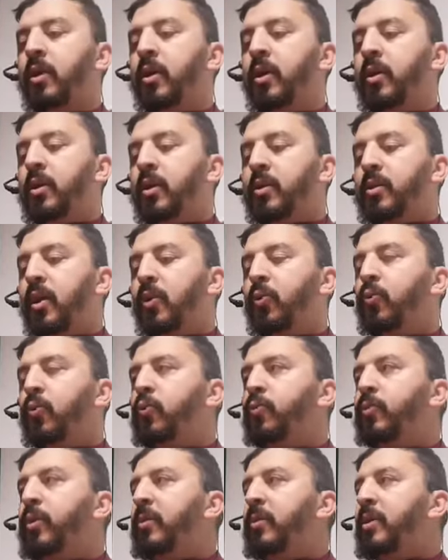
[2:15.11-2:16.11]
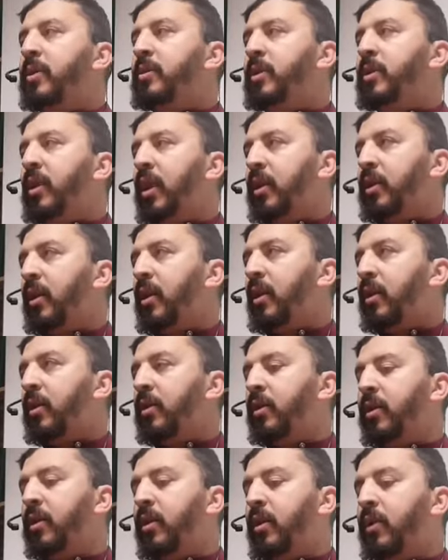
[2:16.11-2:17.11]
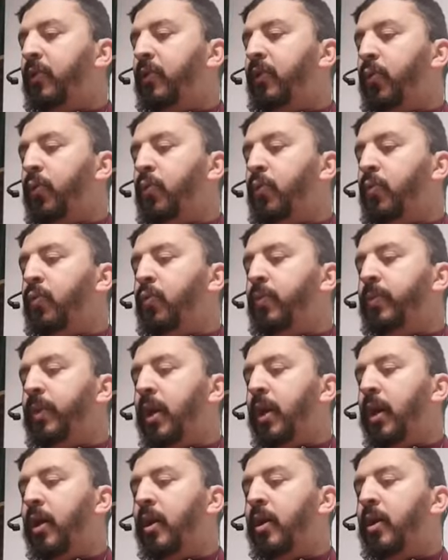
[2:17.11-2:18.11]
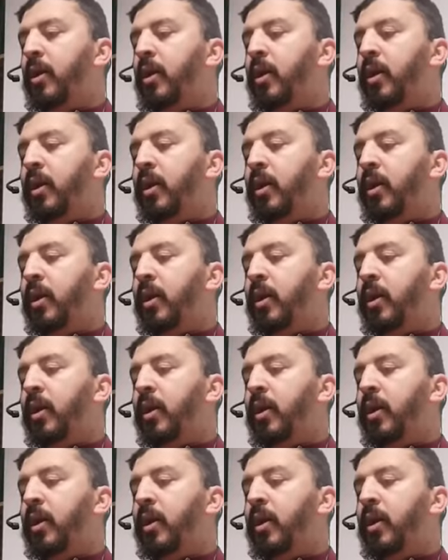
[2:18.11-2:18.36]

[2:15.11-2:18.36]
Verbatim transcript: نزلوا بمنزله الرضا فهموا بها